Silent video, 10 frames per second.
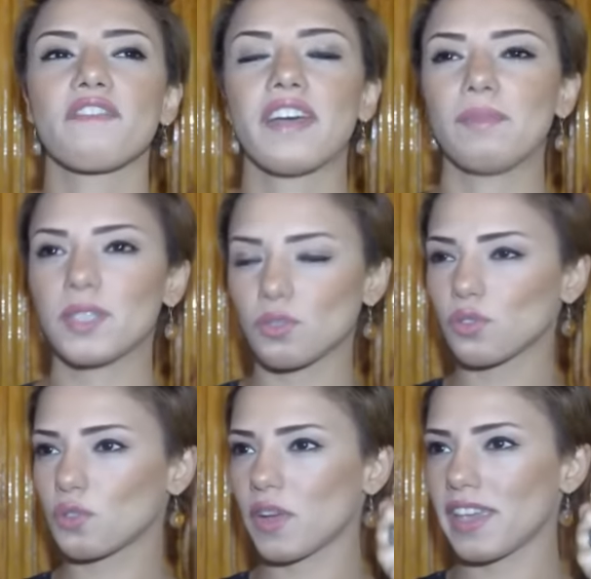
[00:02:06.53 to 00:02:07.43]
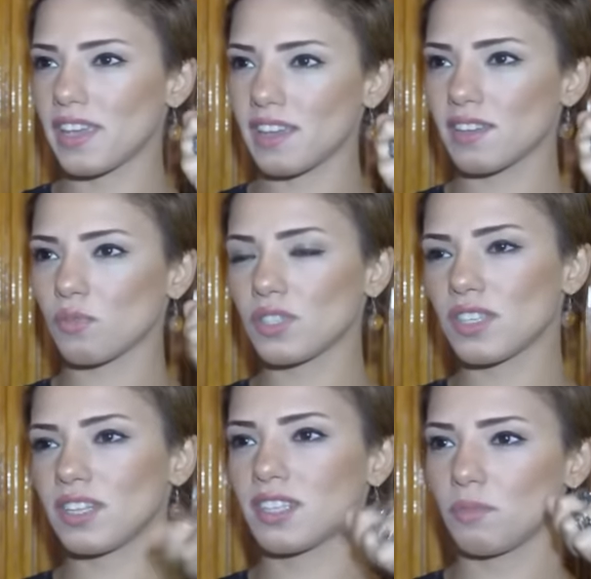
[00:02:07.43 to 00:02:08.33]
فلبسته شويه
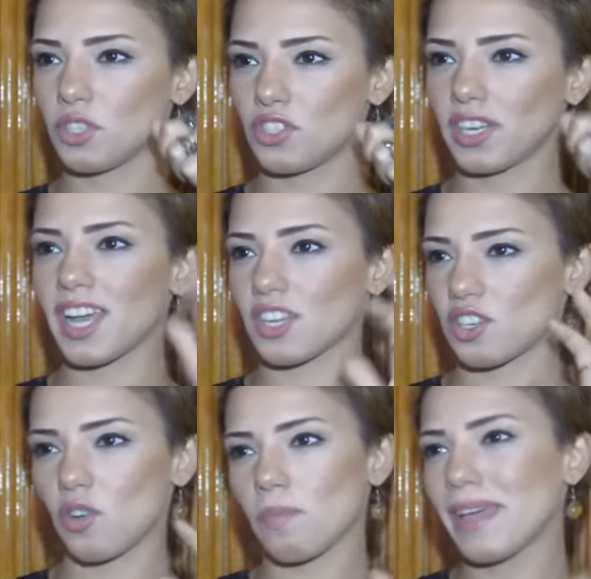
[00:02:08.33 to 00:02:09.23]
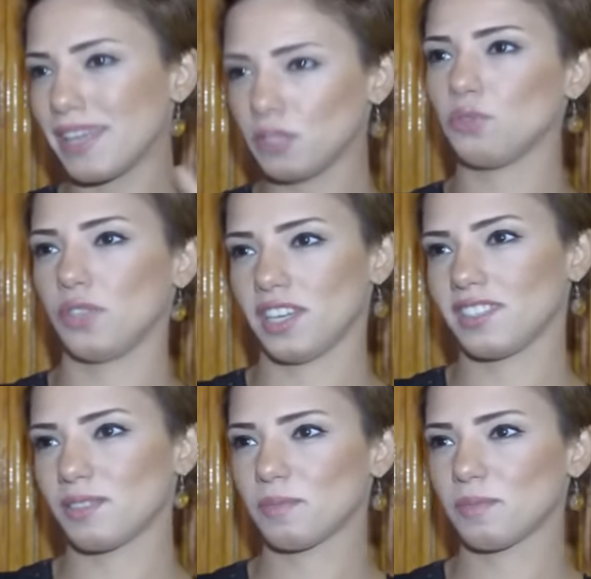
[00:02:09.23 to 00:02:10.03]
ونزلت من الشركه عشان هم يهدوا يعني